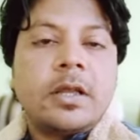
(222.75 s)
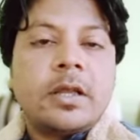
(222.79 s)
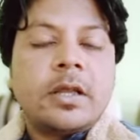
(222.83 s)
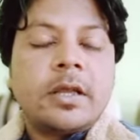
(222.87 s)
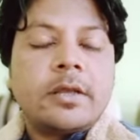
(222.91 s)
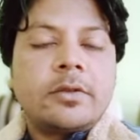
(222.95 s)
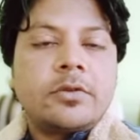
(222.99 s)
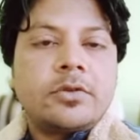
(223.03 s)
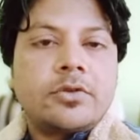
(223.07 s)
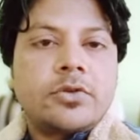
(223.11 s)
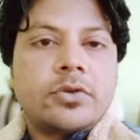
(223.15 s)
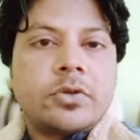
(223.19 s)

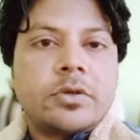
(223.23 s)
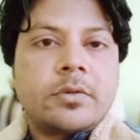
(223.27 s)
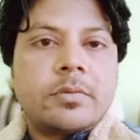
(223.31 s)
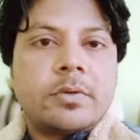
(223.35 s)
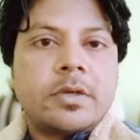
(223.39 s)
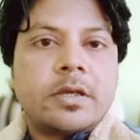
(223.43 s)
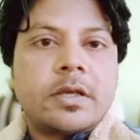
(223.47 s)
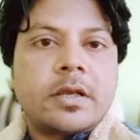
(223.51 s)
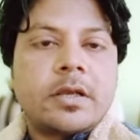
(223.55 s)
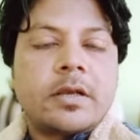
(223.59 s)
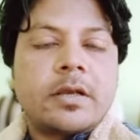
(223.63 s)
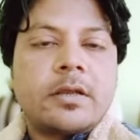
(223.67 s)
एक दो छुट्टी भी
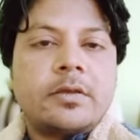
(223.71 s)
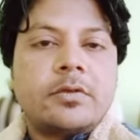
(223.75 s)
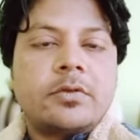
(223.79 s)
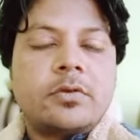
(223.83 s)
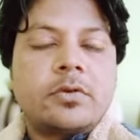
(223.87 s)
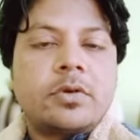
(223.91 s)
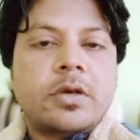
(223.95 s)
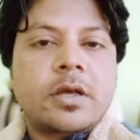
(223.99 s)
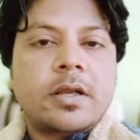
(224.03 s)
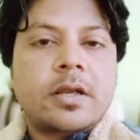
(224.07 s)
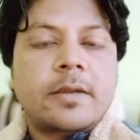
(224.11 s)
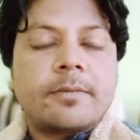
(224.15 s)
कर लिए
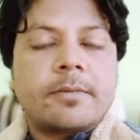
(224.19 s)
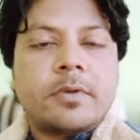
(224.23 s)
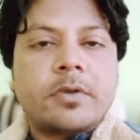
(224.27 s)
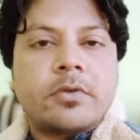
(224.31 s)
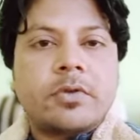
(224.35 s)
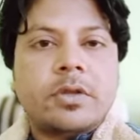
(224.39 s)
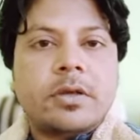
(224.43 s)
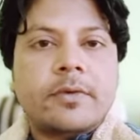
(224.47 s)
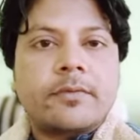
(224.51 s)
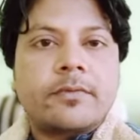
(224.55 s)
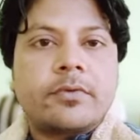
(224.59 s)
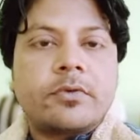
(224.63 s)
तो आराम से
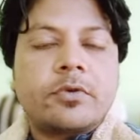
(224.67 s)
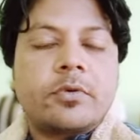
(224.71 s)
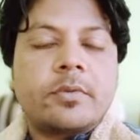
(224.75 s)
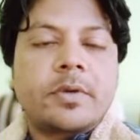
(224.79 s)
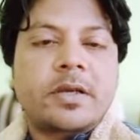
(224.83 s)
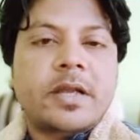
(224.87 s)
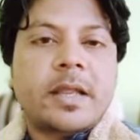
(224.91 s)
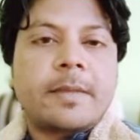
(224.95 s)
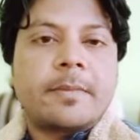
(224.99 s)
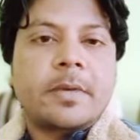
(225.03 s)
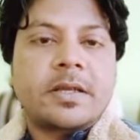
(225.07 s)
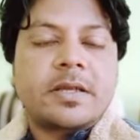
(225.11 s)
उसका फुल ओवर
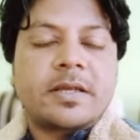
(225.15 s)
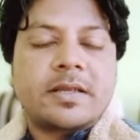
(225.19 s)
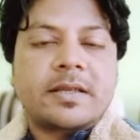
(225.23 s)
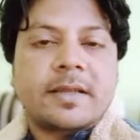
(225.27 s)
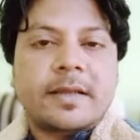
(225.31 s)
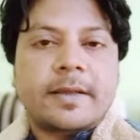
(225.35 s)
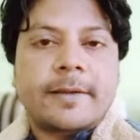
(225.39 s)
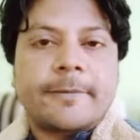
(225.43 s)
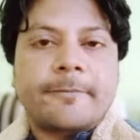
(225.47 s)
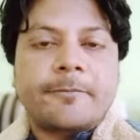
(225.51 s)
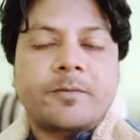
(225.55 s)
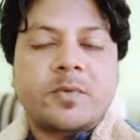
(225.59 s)
टाइम आ जाता
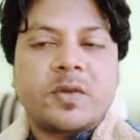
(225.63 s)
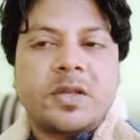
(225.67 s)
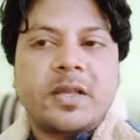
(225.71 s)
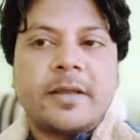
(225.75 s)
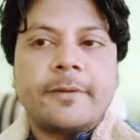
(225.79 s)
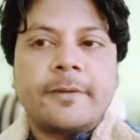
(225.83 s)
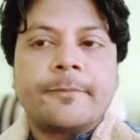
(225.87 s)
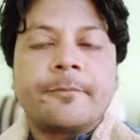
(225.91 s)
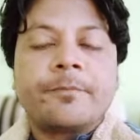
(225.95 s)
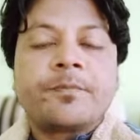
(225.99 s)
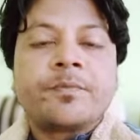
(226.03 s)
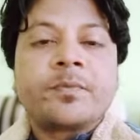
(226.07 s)
है ठीक
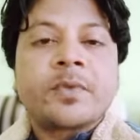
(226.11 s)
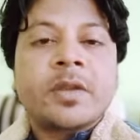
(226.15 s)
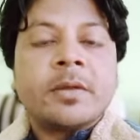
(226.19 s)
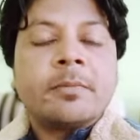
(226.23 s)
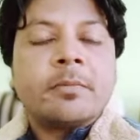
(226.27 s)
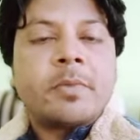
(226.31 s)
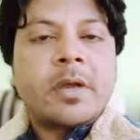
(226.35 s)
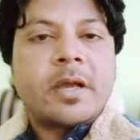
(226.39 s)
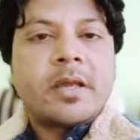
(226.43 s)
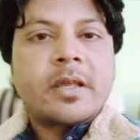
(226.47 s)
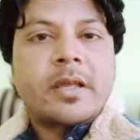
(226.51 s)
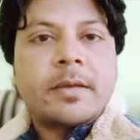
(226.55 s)
है
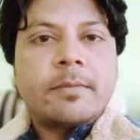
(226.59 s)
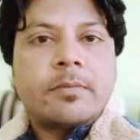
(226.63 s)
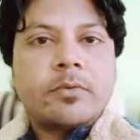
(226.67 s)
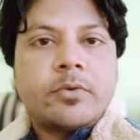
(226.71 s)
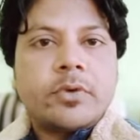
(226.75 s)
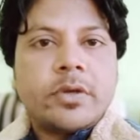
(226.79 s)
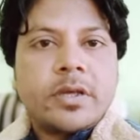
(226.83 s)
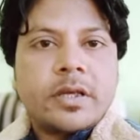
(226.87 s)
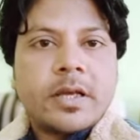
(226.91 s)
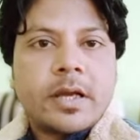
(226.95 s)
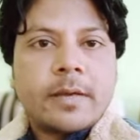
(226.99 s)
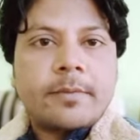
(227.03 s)
बाकी आपको
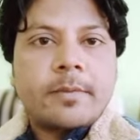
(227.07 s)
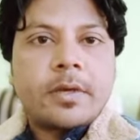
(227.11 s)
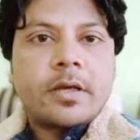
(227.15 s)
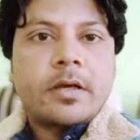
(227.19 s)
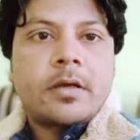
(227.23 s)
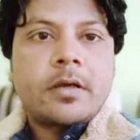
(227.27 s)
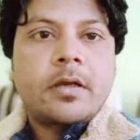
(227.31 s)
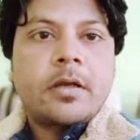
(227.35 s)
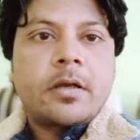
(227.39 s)
इकामा